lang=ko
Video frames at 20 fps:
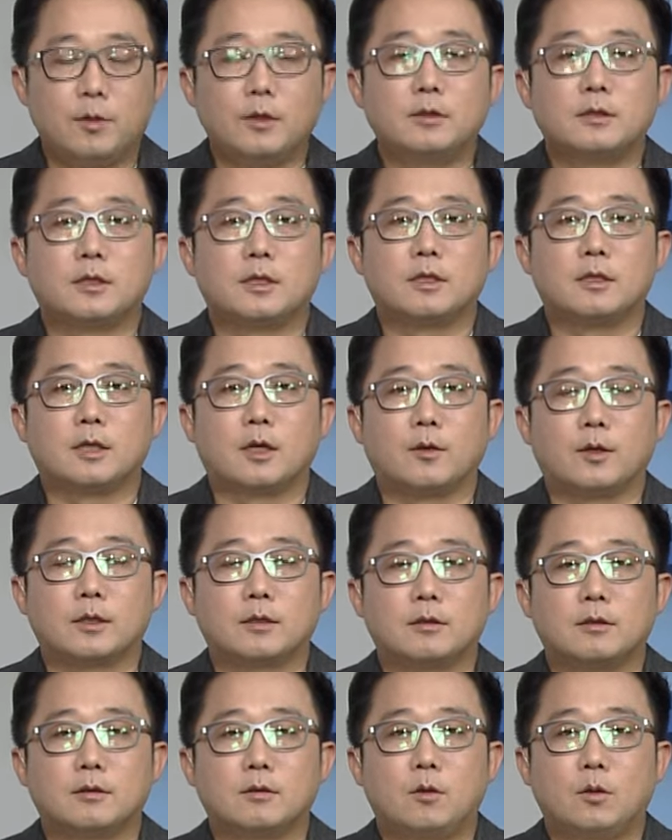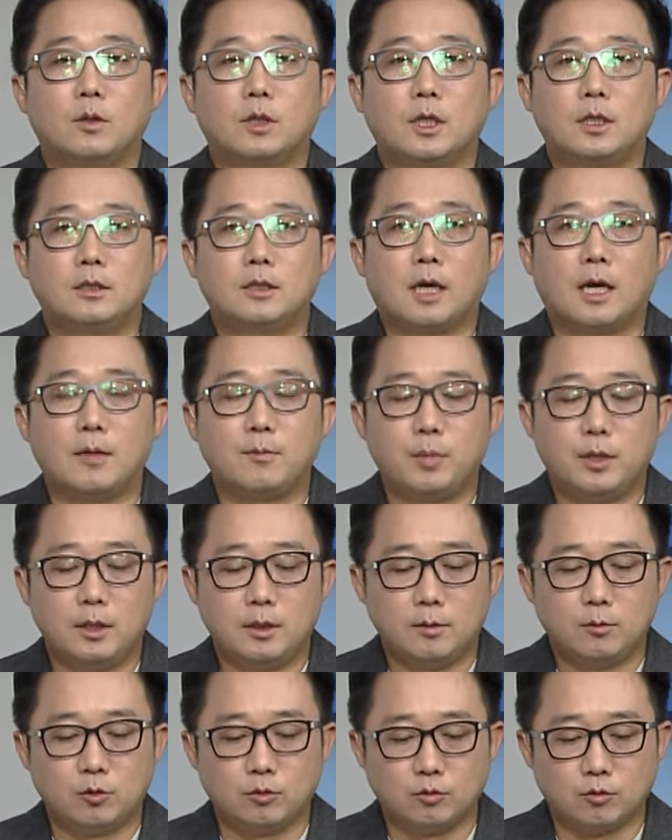번째 나왔던 콘텐츠
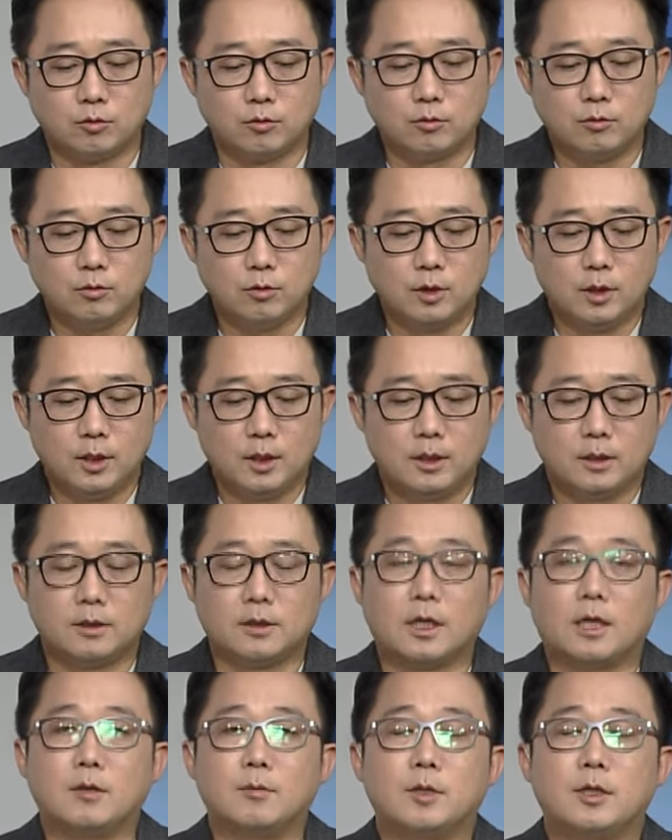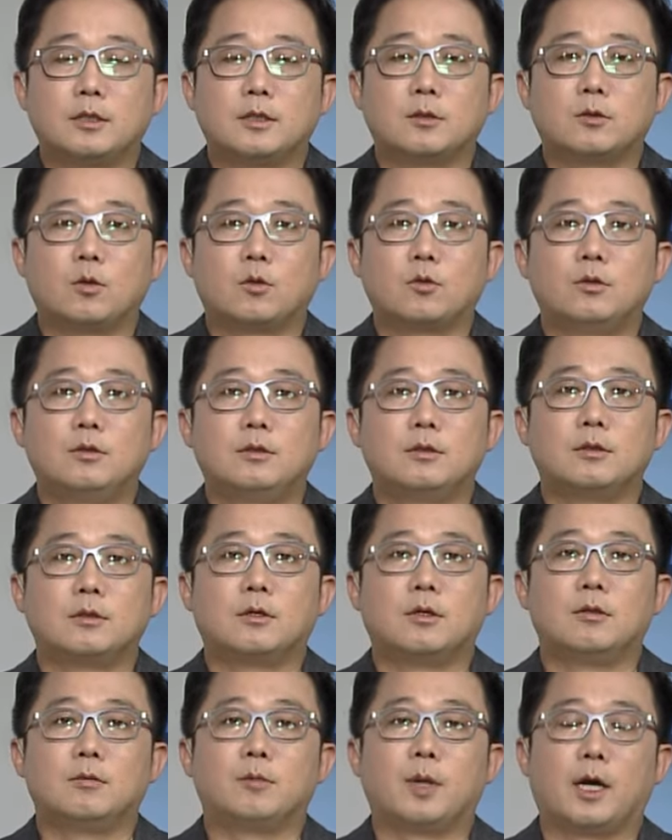IP 부분 그 다음에 이제 토큰
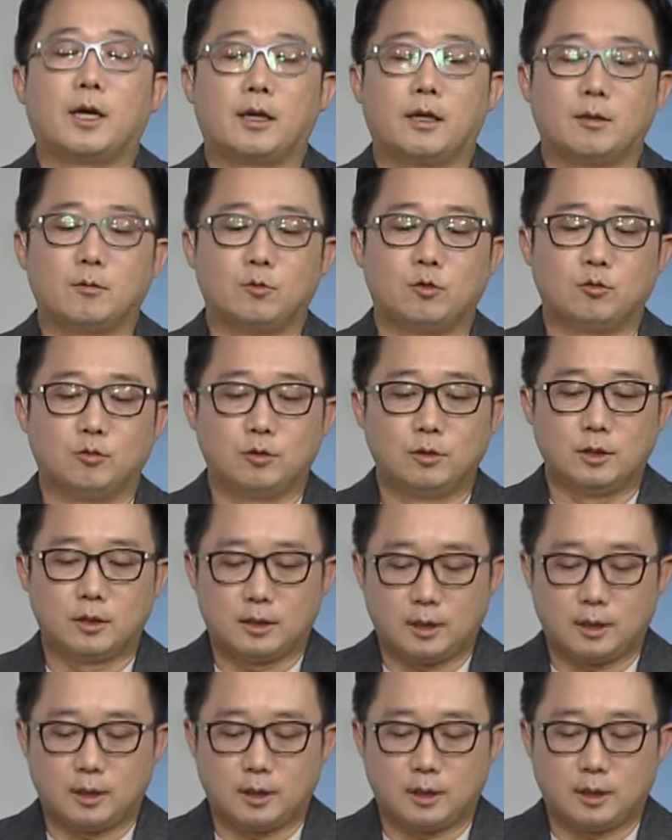증권 발행 부분일